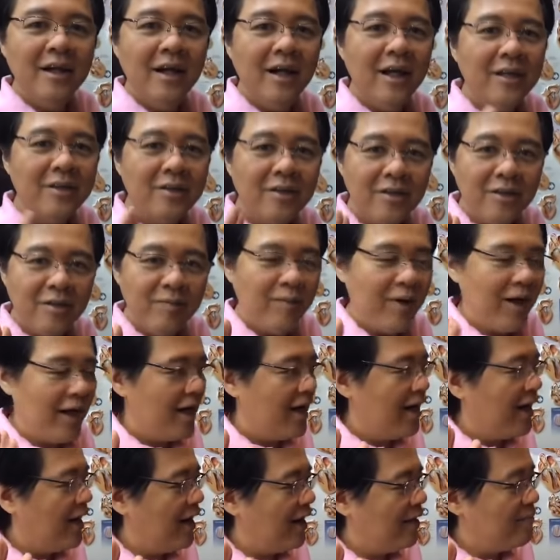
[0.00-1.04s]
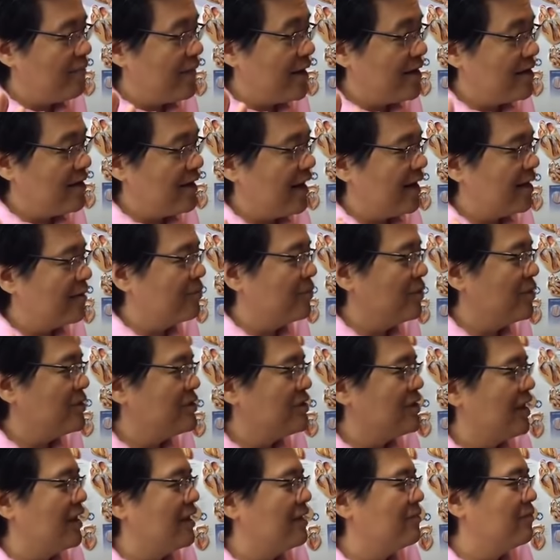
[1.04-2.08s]
Ito yung mga main nervous
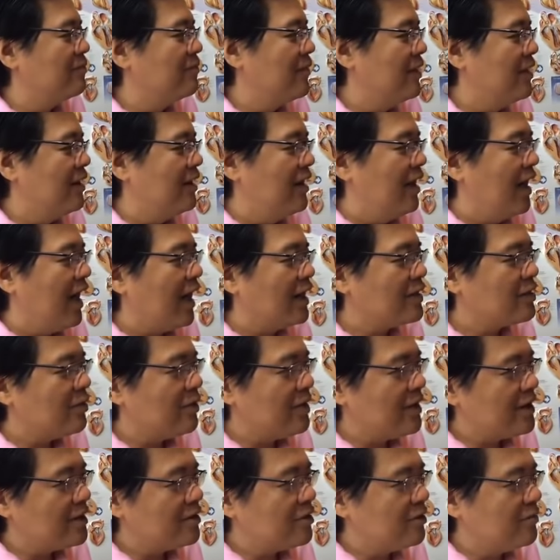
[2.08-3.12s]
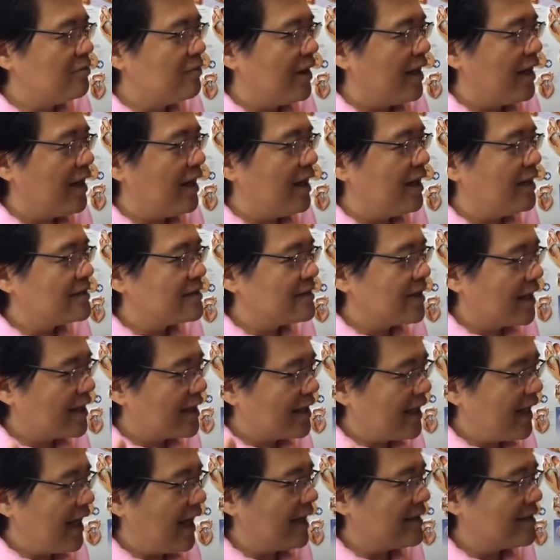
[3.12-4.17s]
yan. Actually, itong mga
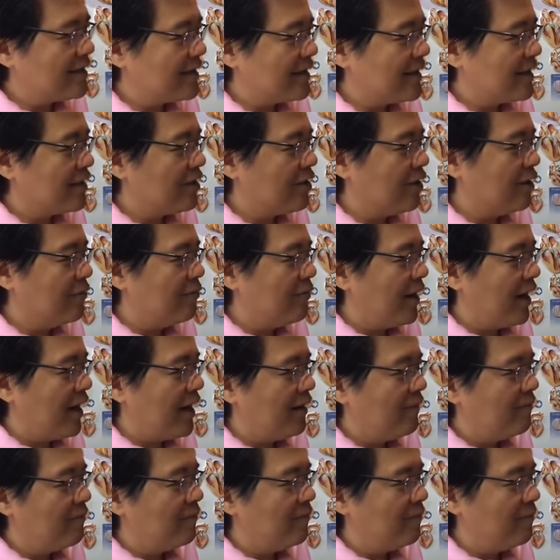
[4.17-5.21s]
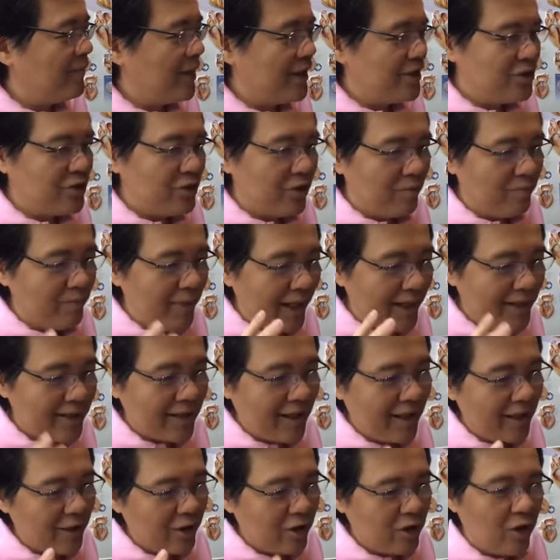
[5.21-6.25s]
psychiatric or mga medyo
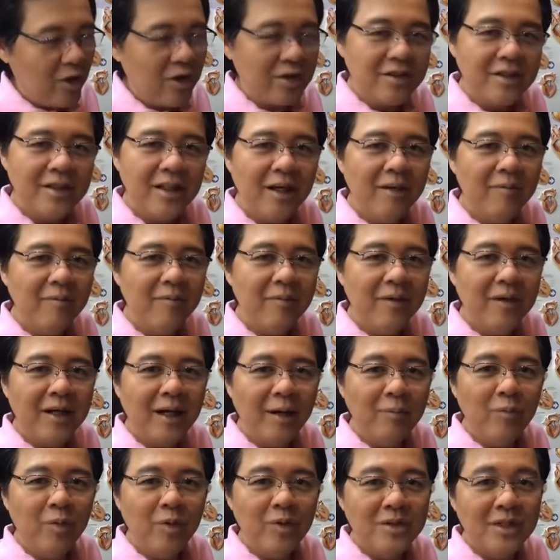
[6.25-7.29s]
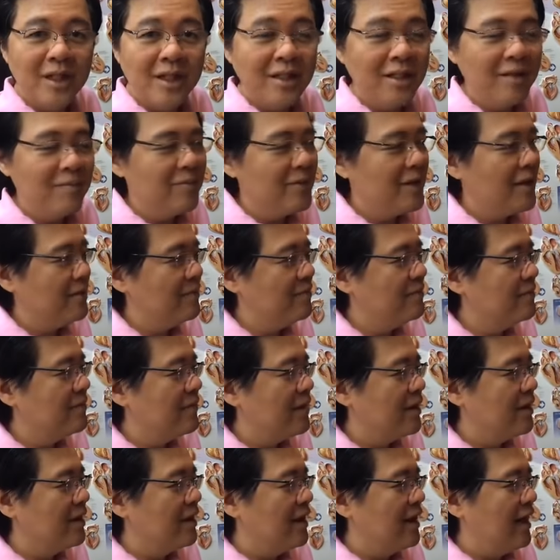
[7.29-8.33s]
mental cause ng kabog sa dibdib,
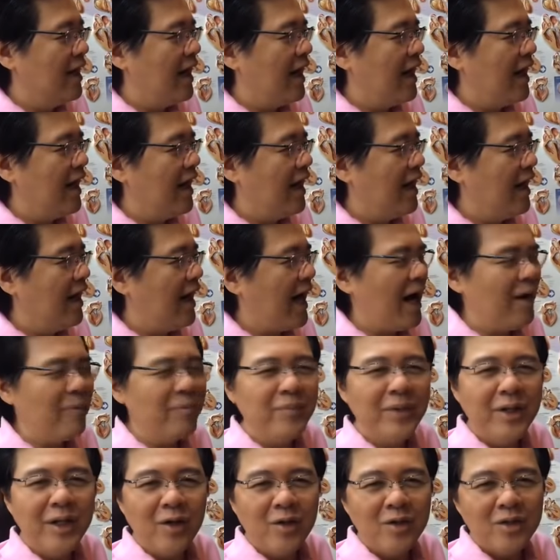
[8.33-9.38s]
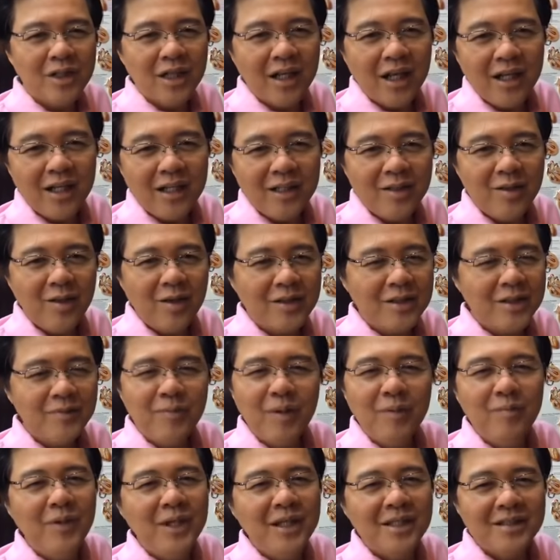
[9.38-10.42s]
uh, happy ako sa ganito kasi
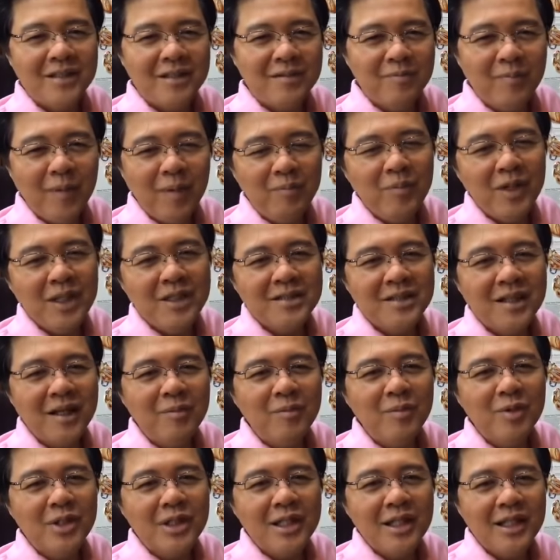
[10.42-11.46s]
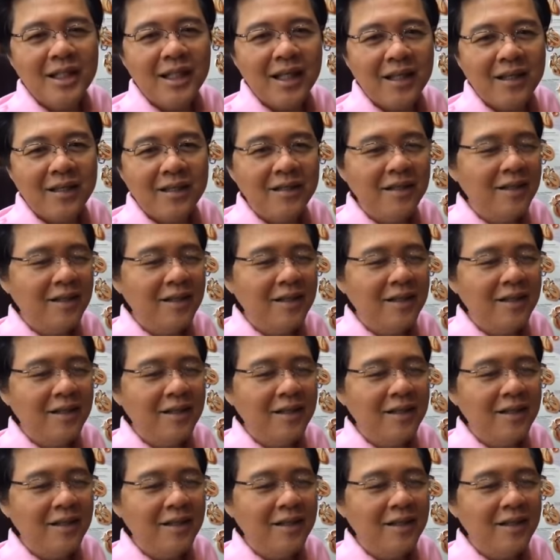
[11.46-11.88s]
mabilis, mabilis gamutin eh.